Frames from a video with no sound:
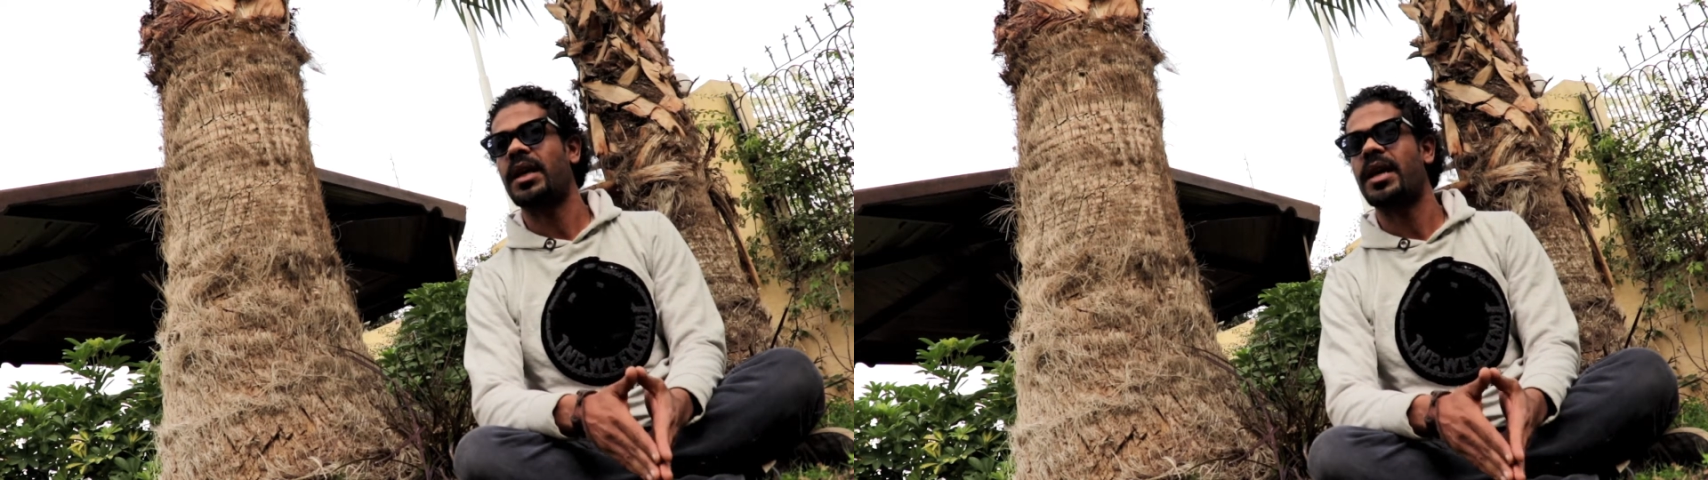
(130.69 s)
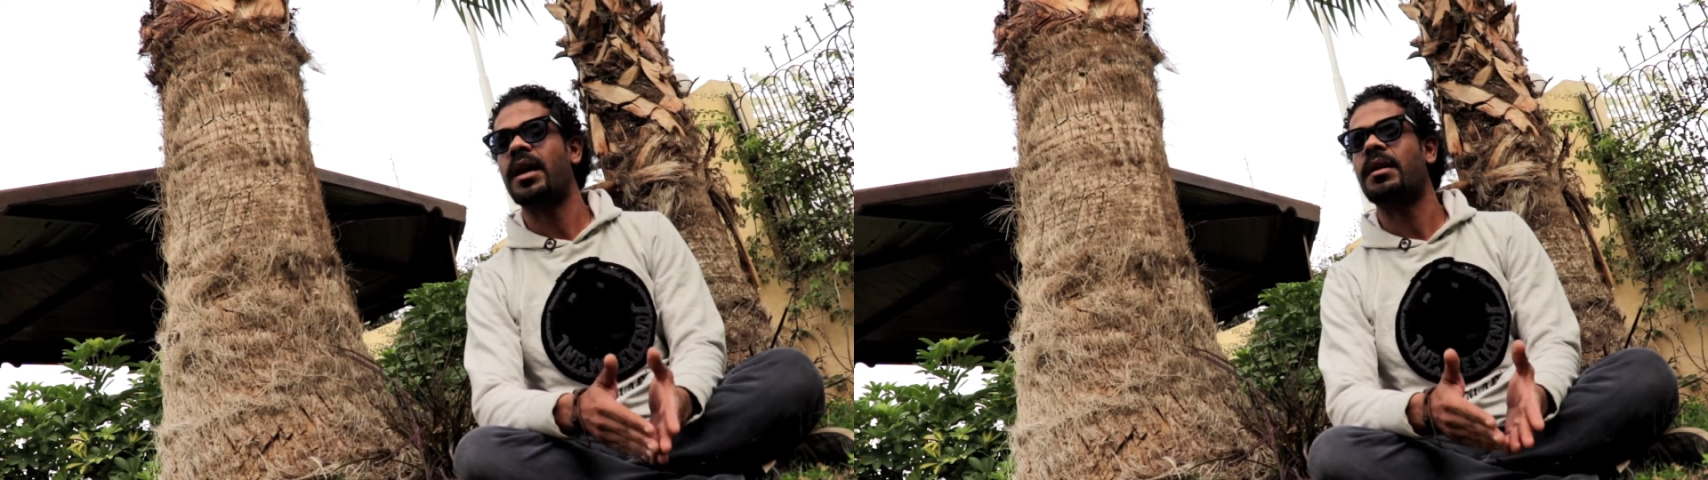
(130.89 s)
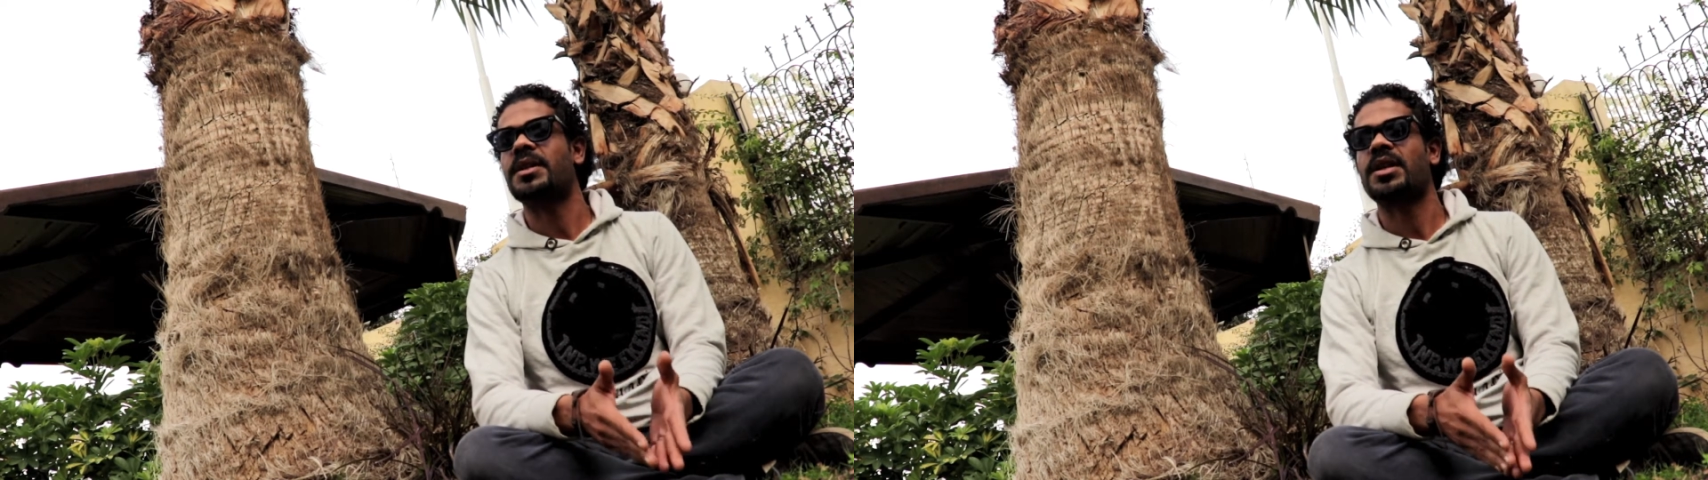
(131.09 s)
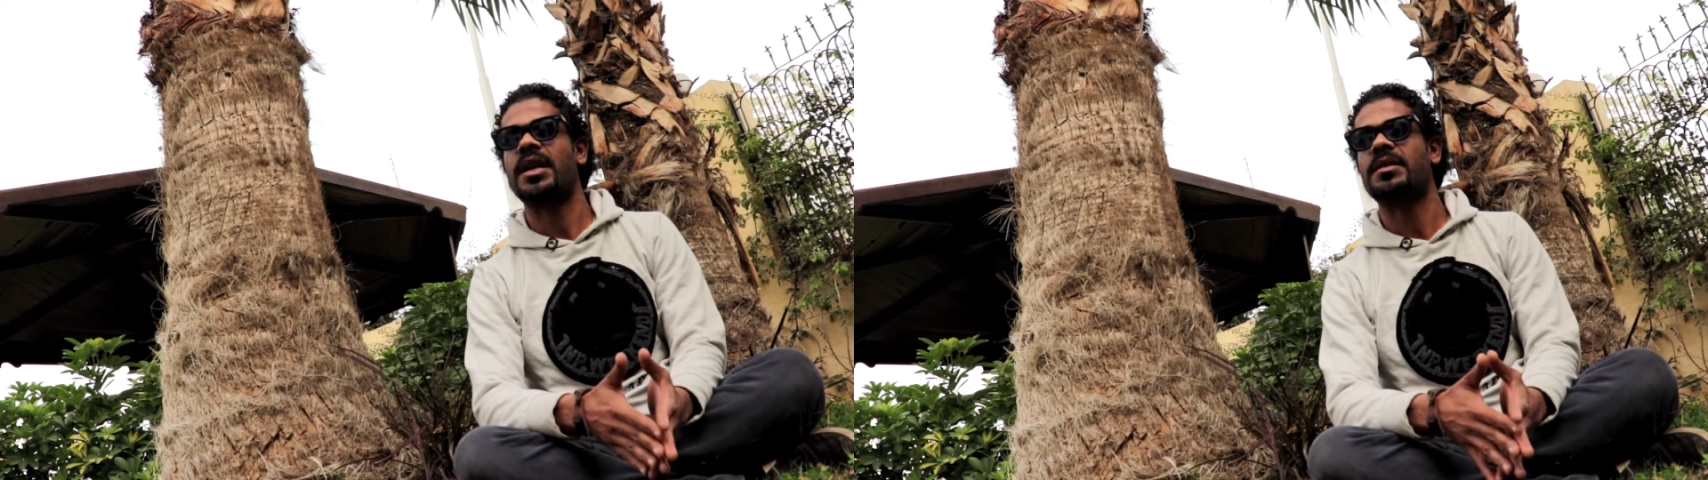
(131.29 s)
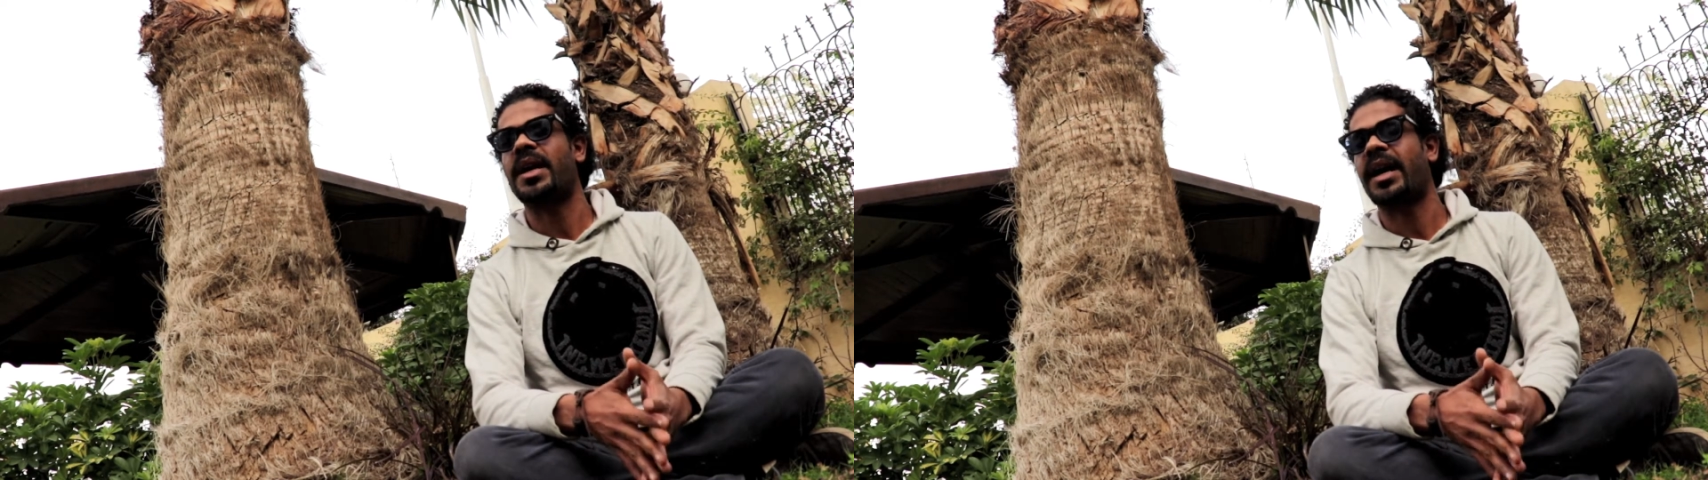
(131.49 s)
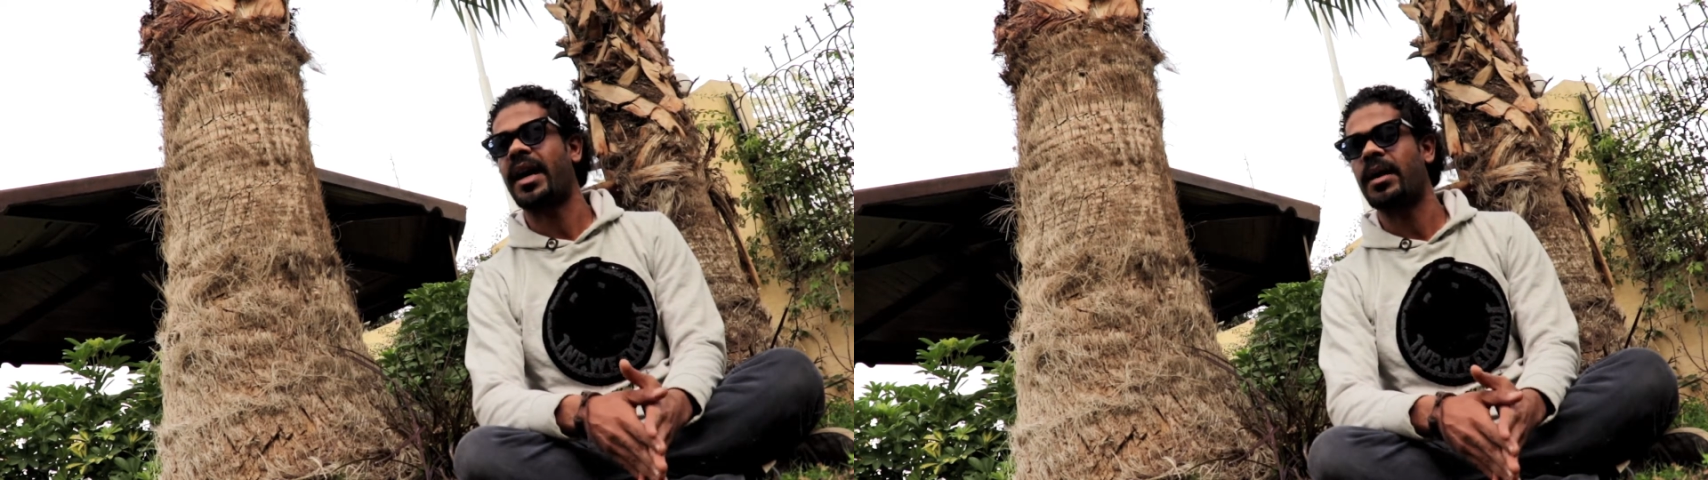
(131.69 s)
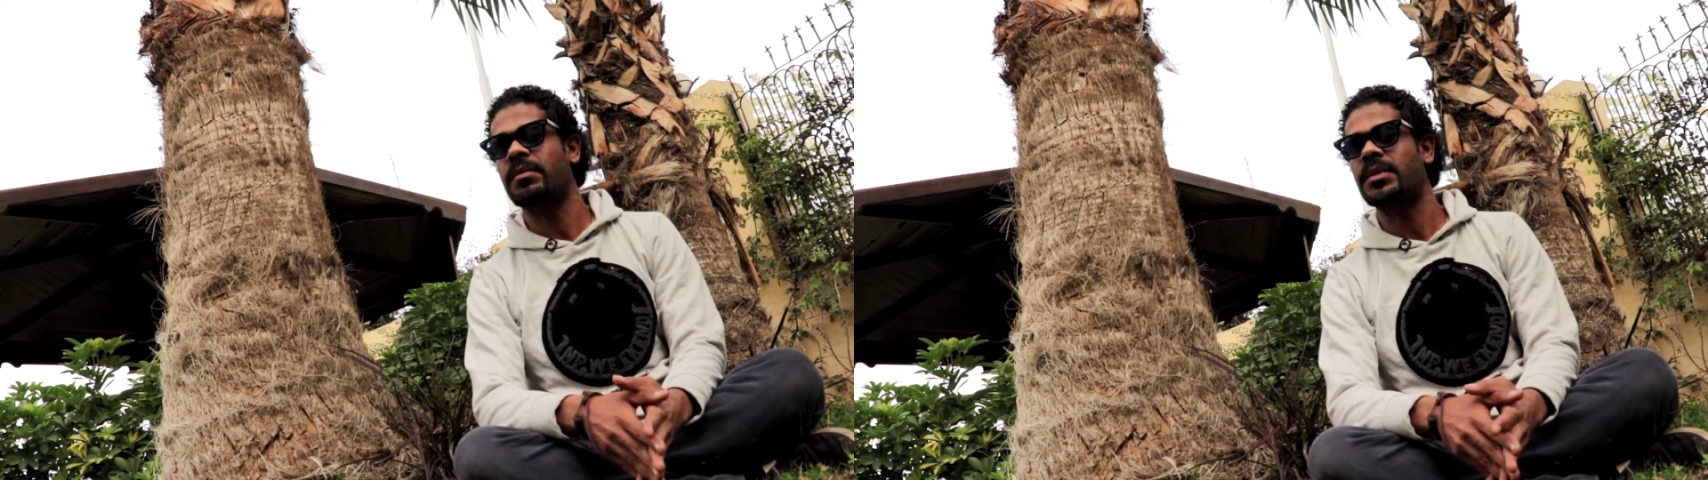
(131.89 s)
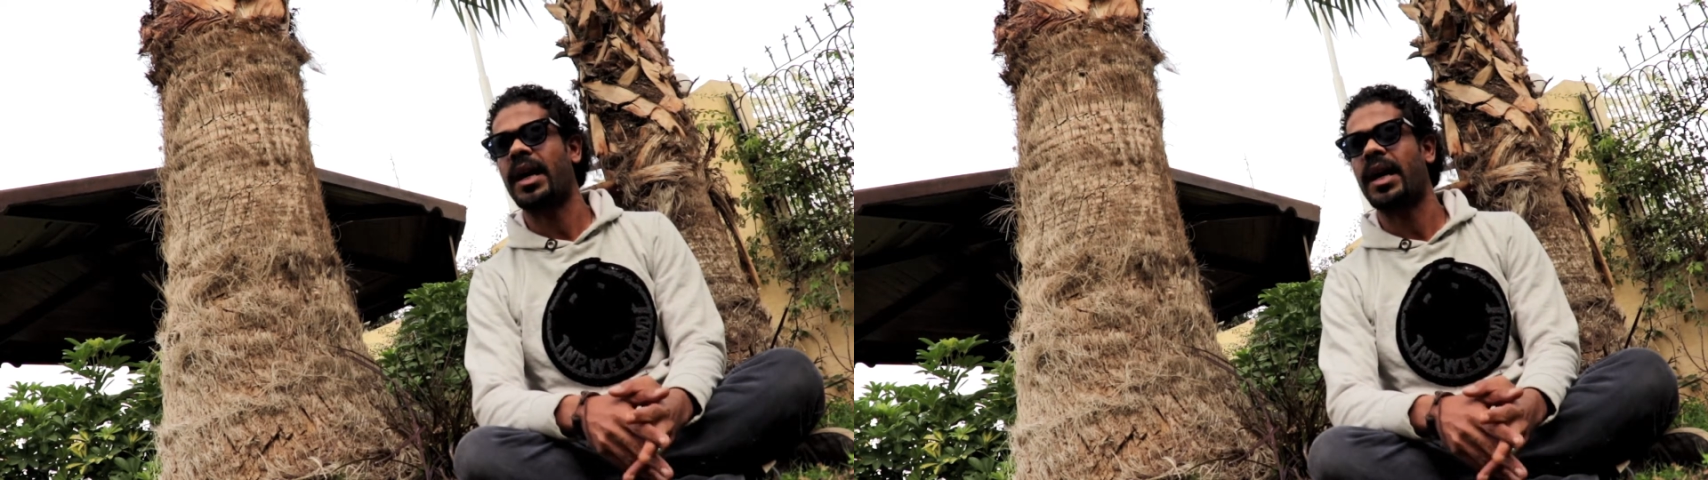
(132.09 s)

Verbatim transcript: ليا مسرحيه اسمها غياب